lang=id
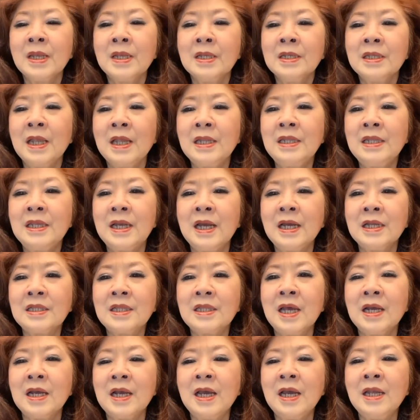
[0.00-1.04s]
Dan
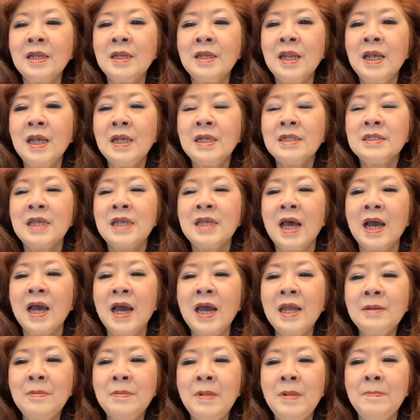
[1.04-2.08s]
dikatakan
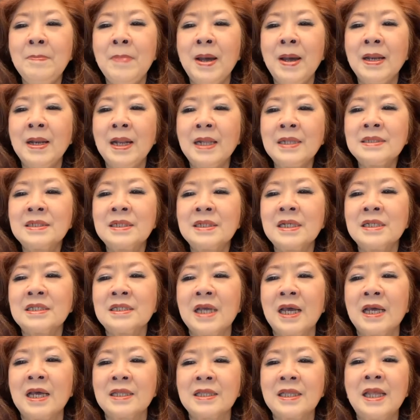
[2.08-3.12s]
jangan membalas
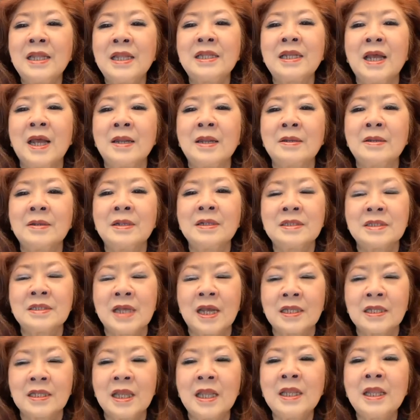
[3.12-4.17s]
kejahatan dengan
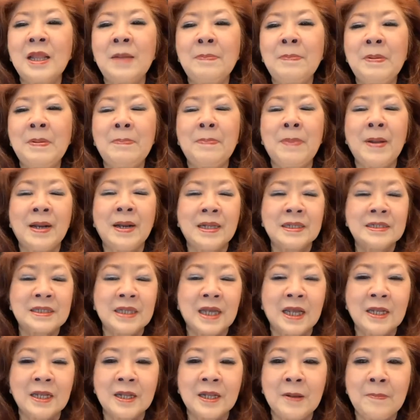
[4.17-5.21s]
kejahatan tapi balas
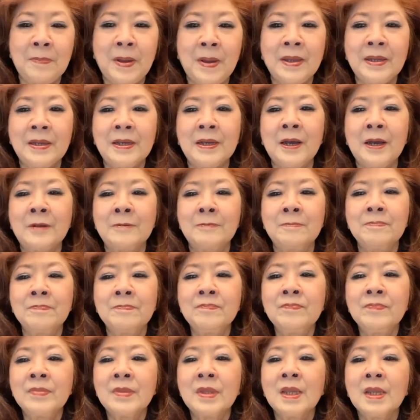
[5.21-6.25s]
dengan kebaikan.
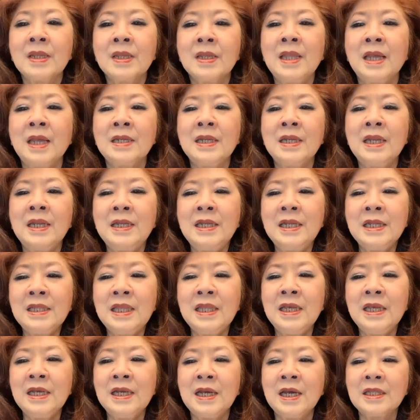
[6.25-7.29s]
Dan ini
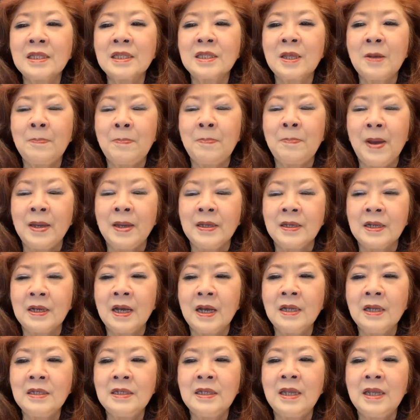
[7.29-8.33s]
tingkat
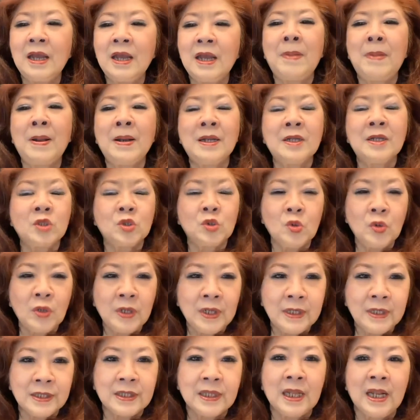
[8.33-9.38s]
kebaikan yang paling
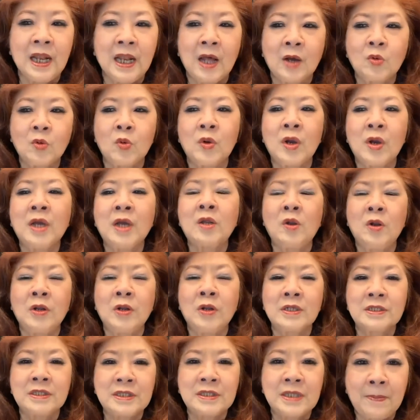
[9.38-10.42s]
sulit dilakukan oleh
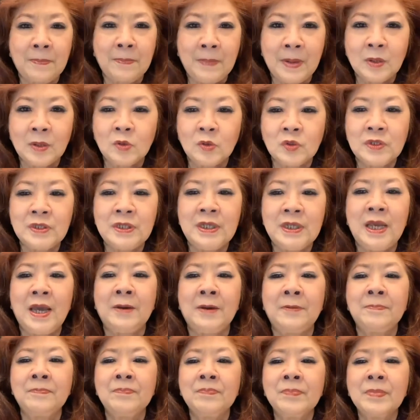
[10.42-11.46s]
setiap manusia.
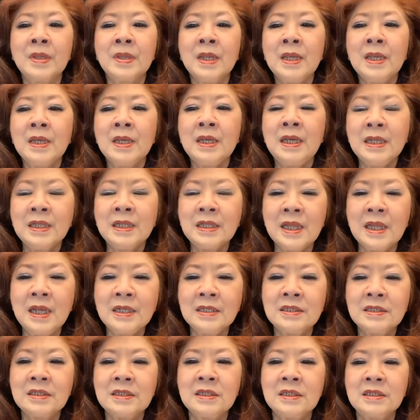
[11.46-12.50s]
Kita
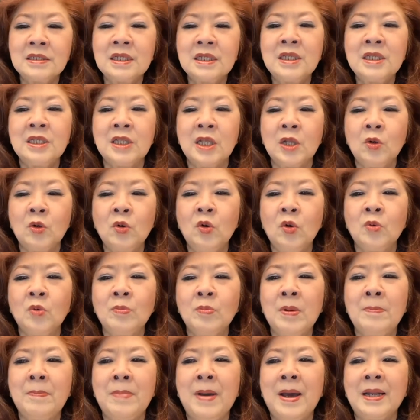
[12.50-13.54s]
cenderung
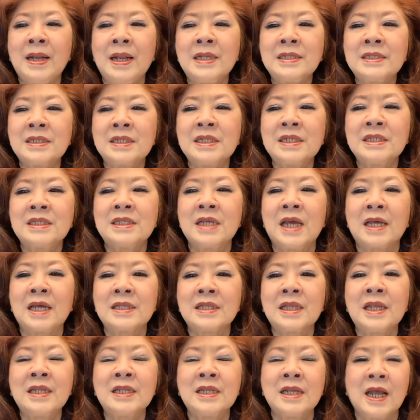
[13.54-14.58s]
membalas
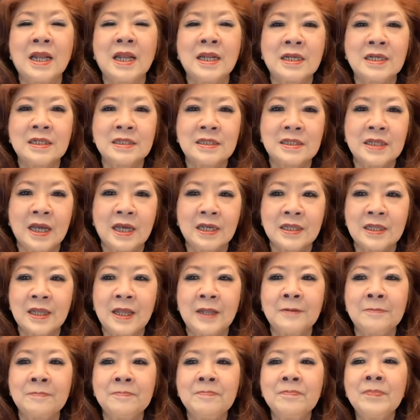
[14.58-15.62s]
kejahatan dengan kejahatan.